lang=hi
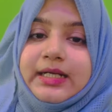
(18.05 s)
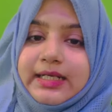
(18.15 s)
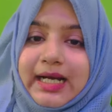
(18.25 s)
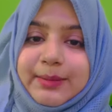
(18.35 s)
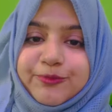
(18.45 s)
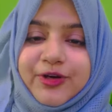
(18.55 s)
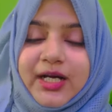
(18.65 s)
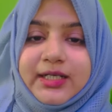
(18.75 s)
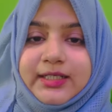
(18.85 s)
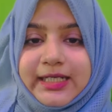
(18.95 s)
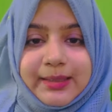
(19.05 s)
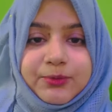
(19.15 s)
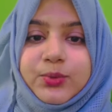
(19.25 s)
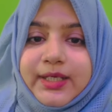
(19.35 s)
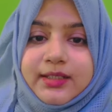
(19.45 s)
टाइप वन टाइप
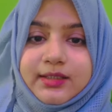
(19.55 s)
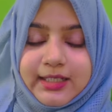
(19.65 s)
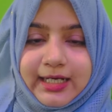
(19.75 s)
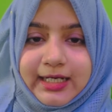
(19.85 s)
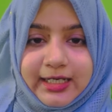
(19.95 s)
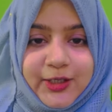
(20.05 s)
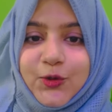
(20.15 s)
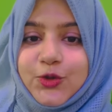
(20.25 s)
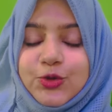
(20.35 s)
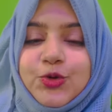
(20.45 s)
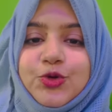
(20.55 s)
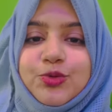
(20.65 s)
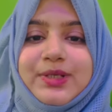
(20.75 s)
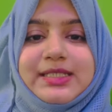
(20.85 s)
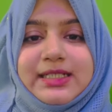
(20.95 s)
टू एरर क्या है और दोनों
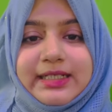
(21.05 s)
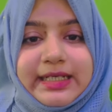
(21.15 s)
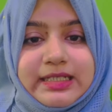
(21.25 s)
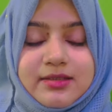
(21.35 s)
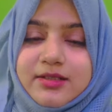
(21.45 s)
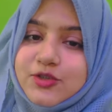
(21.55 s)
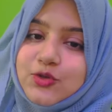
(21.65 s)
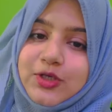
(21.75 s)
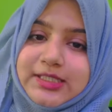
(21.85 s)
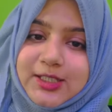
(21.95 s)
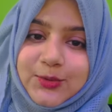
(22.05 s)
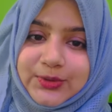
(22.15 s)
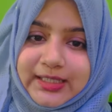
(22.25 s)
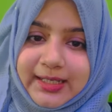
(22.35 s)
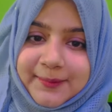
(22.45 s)
में से डेंजरस कौन सा
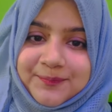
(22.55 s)
होता है